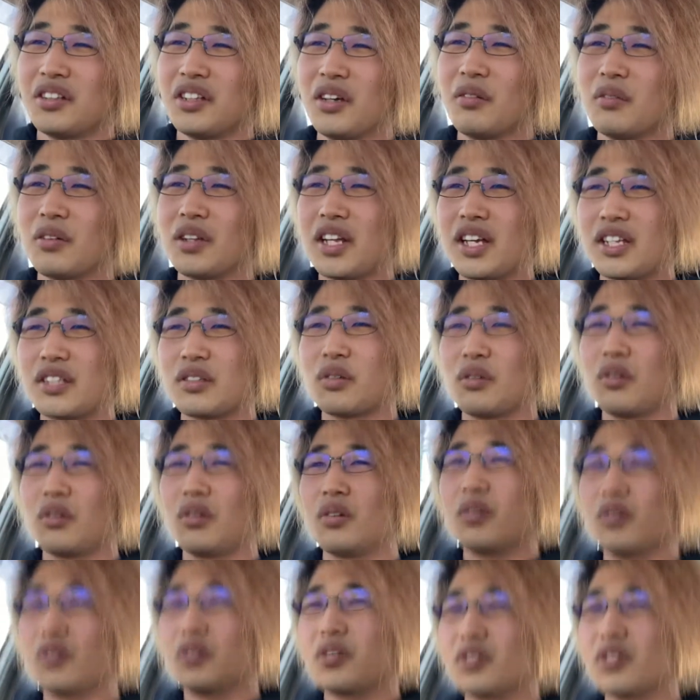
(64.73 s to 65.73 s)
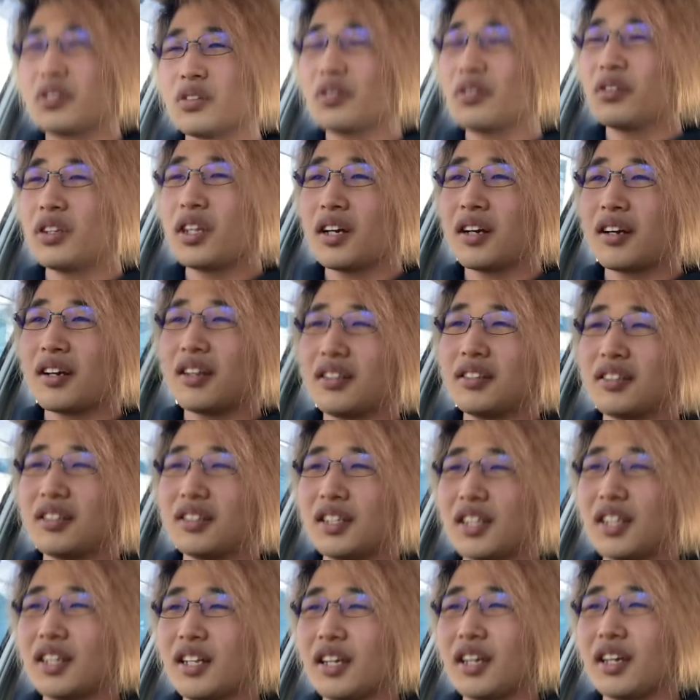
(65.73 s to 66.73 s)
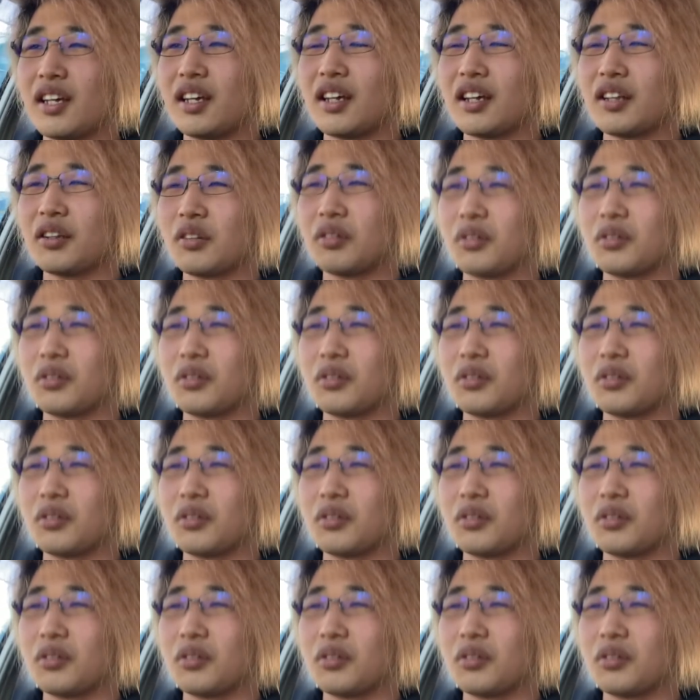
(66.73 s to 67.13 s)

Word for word: でもねそうそんな感じでねあの